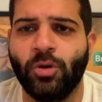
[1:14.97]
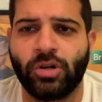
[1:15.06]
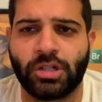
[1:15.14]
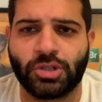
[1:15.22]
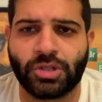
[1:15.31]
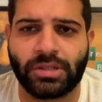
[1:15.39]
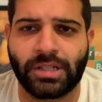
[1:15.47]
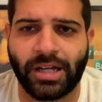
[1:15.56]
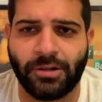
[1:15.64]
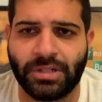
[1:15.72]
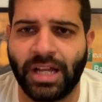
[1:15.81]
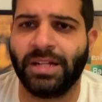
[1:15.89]
مخرج شاطر
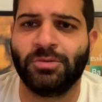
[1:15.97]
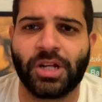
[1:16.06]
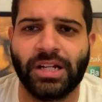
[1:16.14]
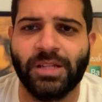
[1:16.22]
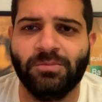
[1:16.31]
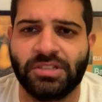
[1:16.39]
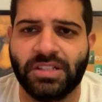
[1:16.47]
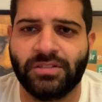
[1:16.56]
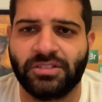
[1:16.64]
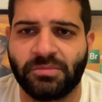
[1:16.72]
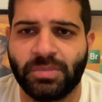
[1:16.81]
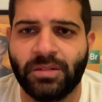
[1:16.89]
قوي يعني مش هنجيب ستيفن
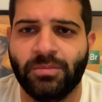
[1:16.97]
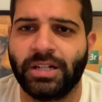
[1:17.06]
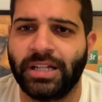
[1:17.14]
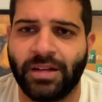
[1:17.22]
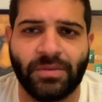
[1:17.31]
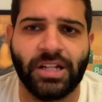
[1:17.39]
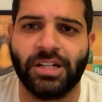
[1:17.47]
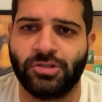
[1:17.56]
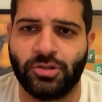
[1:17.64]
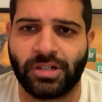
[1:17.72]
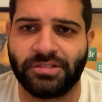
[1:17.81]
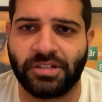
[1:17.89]
سبيلبرج يعمل لنا
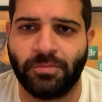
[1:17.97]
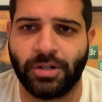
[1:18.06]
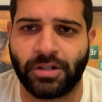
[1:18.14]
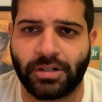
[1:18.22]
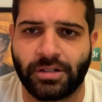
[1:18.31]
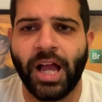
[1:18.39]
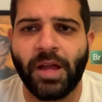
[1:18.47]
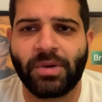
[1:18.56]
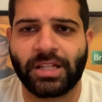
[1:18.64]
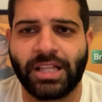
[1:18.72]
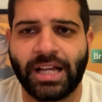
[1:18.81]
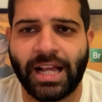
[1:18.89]
جوراسيك بارك هي
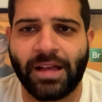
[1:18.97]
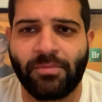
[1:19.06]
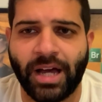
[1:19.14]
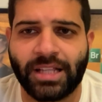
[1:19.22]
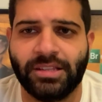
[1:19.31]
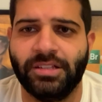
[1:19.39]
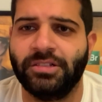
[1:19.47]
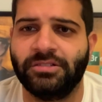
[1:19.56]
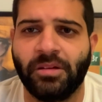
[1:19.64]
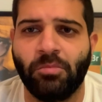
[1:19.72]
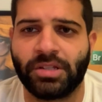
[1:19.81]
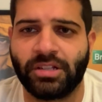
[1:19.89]
محتاجه كام حد
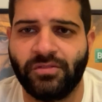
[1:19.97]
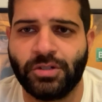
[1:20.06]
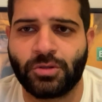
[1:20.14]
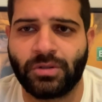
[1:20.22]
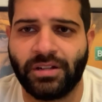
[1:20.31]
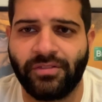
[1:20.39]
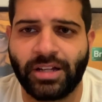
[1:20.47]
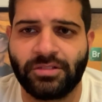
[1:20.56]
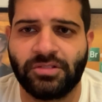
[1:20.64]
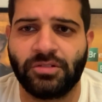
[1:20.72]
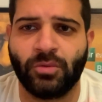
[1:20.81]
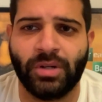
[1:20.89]
يظبط الفيجوال
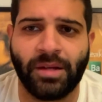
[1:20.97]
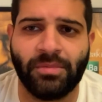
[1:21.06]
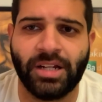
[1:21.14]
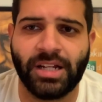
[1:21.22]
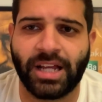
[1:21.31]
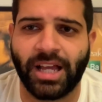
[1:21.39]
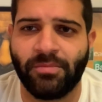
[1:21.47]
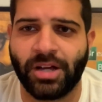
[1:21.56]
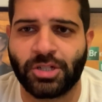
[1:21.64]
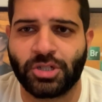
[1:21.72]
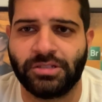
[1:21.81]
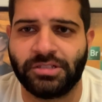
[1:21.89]
افكتس ويعمل لنا كام
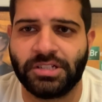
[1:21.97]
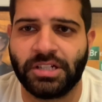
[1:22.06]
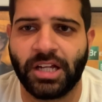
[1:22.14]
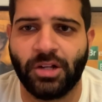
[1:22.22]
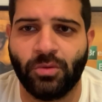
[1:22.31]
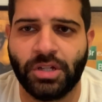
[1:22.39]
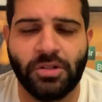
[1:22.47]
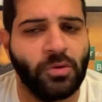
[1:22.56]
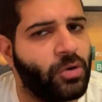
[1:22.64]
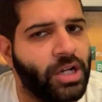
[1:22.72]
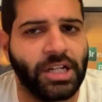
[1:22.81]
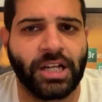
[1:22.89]
اكشن سين حلوين
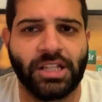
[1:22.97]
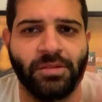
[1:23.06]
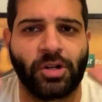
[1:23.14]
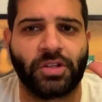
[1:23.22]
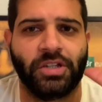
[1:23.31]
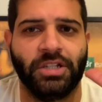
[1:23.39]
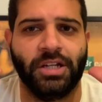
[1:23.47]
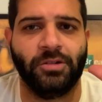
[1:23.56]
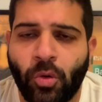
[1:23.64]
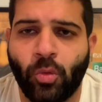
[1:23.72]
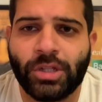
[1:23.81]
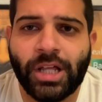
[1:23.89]
واحنا كده مرضيين
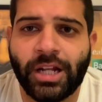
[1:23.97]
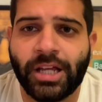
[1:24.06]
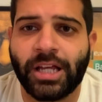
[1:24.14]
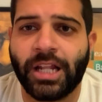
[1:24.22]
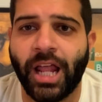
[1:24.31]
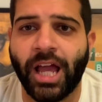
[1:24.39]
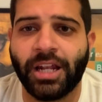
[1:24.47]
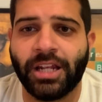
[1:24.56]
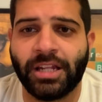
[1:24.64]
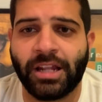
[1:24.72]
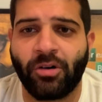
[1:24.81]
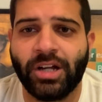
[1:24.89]
قوي وده ليه
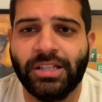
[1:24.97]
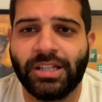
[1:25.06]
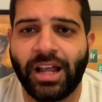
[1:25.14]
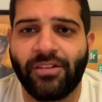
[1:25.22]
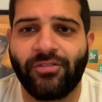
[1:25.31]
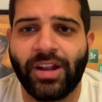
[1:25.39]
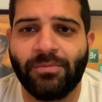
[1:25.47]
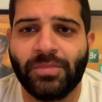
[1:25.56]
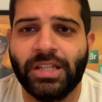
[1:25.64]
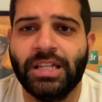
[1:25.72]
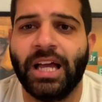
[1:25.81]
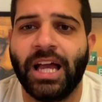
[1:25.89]
لان نوعيه الافلام
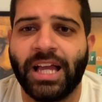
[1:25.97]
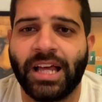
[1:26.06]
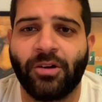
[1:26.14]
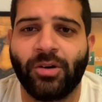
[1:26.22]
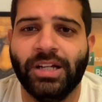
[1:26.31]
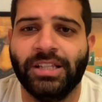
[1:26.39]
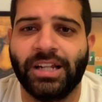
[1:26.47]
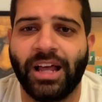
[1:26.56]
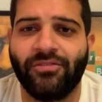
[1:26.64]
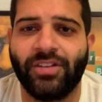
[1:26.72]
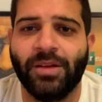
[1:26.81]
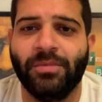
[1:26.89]
دي هي نوعيه
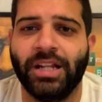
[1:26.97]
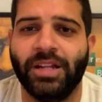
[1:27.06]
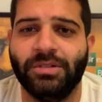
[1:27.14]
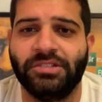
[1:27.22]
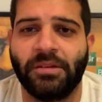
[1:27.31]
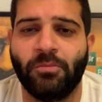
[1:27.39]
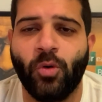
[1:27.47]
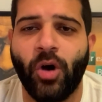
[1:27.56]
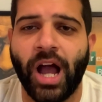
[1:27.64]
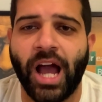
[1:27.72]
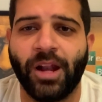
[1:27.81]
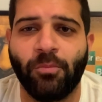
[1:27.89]
الافلام اللي
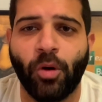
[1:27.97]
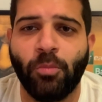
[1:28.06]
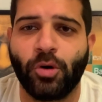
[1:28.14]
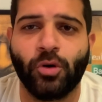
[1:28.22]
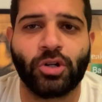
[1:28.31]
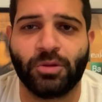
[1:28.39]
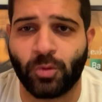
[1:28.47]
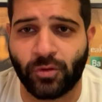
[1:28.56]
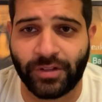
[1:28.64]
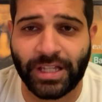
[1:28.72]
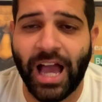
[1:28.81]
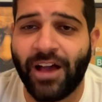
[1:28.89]
بيسموها البوب كورن
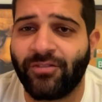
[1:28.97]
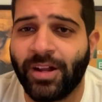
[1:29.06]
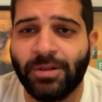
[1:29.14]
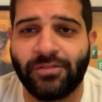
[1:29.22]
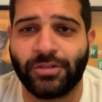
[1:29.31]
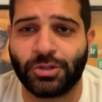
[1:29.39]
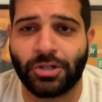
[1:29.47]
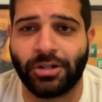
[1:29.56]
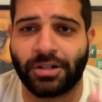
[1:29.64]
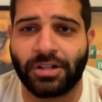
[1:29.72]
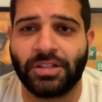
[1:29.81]
موفي افلام الفشار